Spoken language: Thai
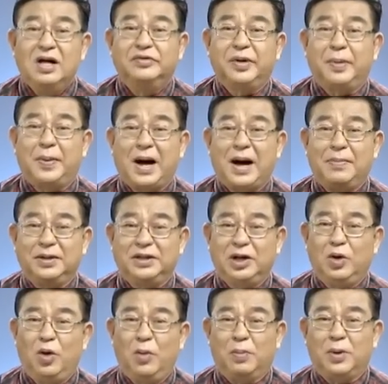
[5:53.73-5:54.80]
สภาปฏิ
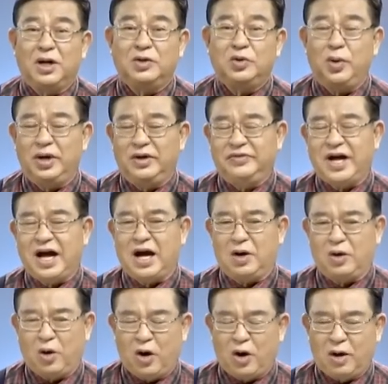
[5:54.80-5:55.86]
รูปก็ช่วยสร้าง
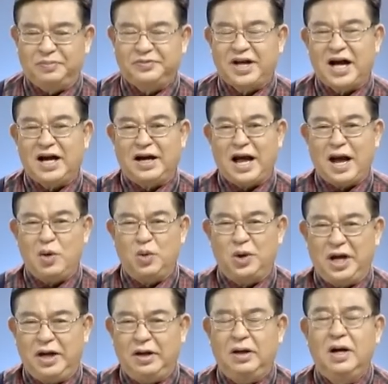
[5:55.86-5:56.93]
กรอบสร้างแนว
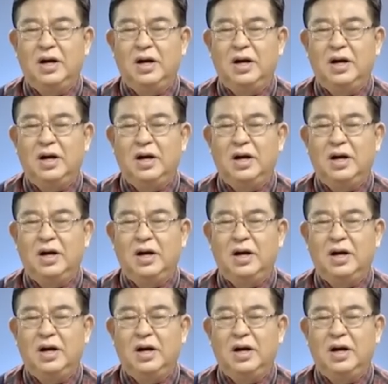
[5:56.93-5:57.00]
คิด